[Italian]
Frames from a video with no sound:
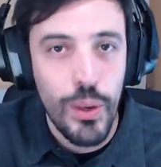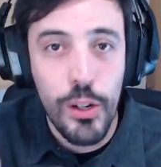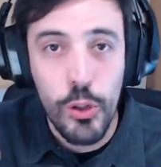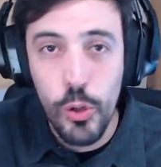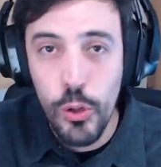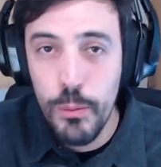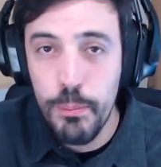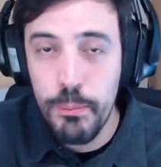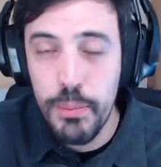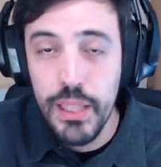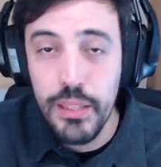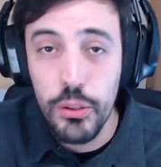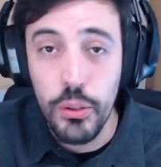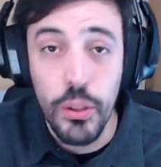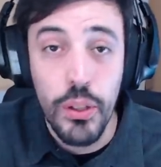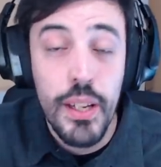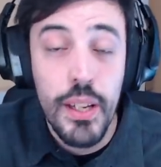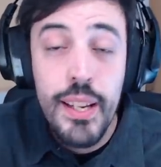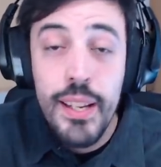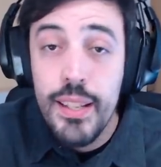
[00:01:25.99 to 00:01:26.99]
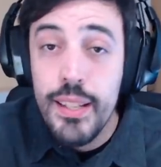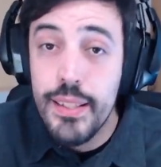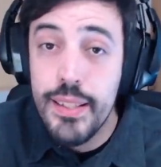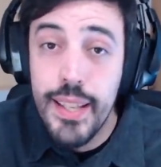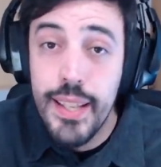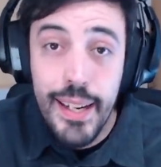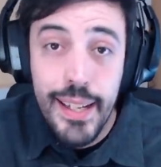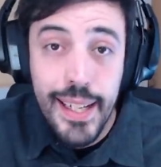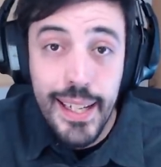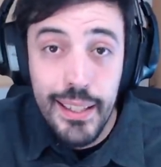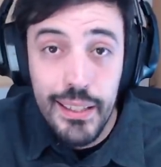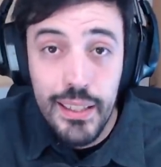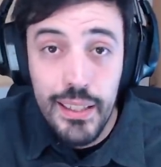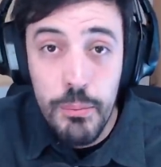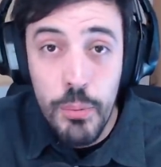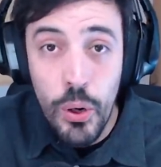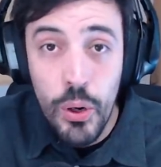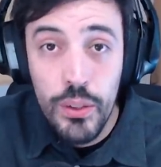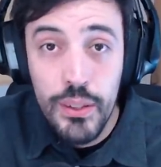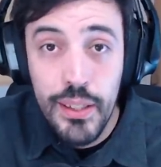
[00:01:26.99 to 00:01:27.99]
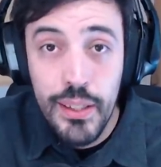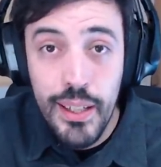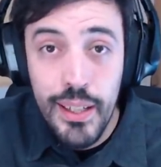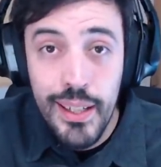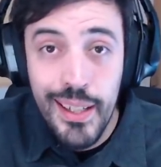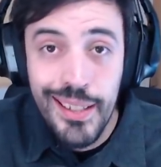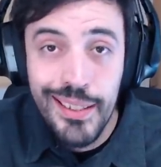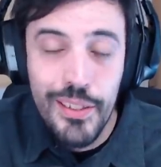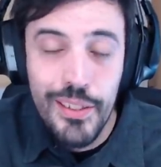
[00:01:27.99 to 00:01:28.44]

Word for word: ha colpito sia le carte modern,